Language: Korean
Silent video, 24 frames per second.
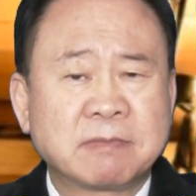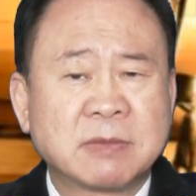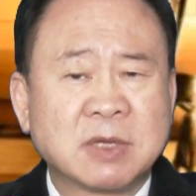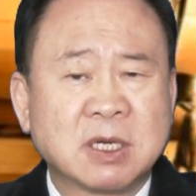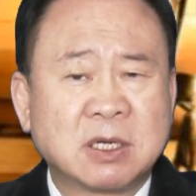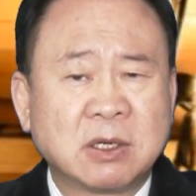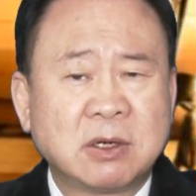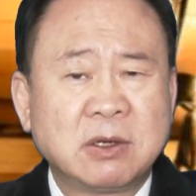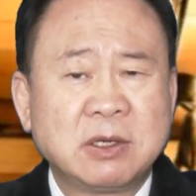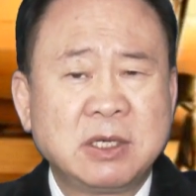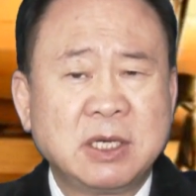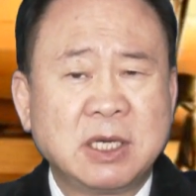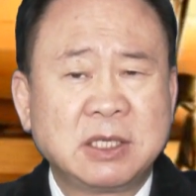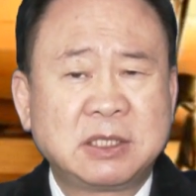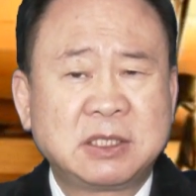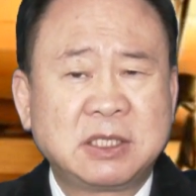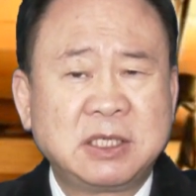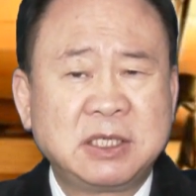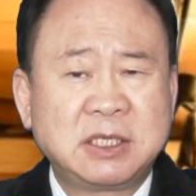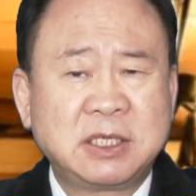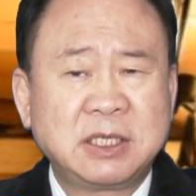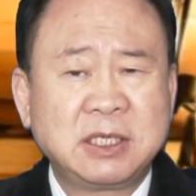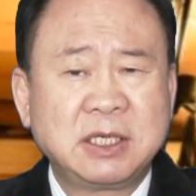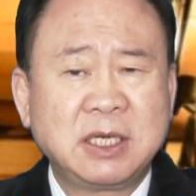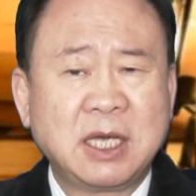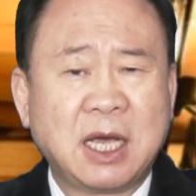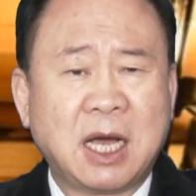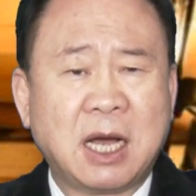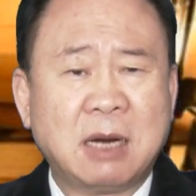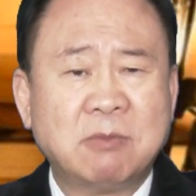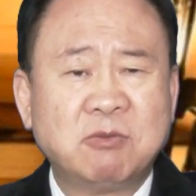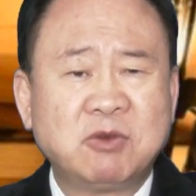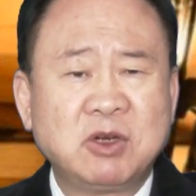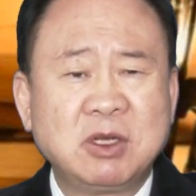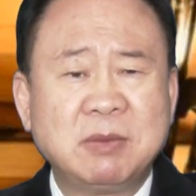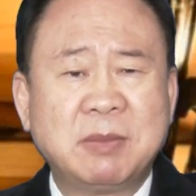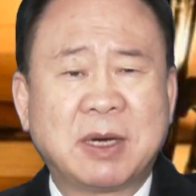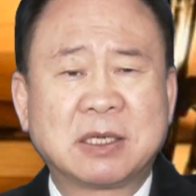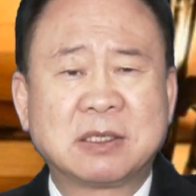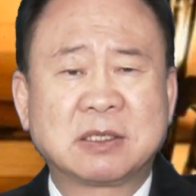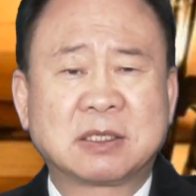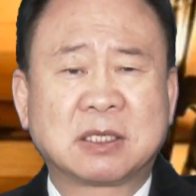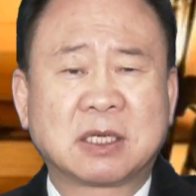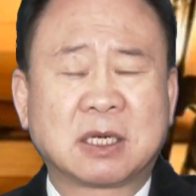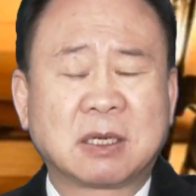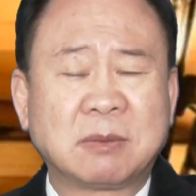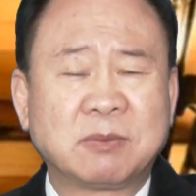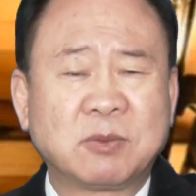그러기에 지식이 아무리 많은
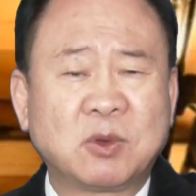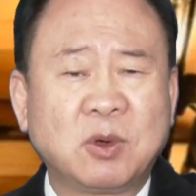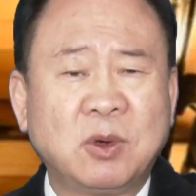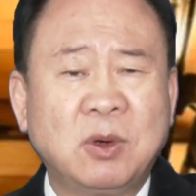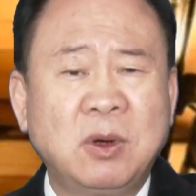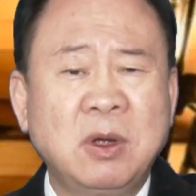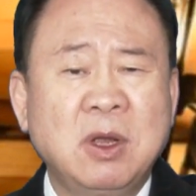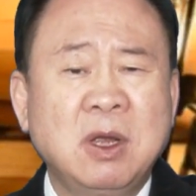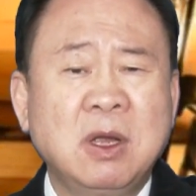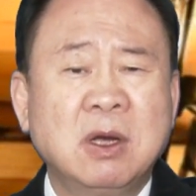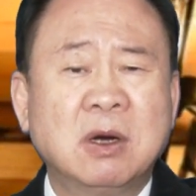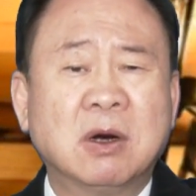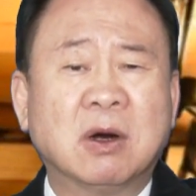사람도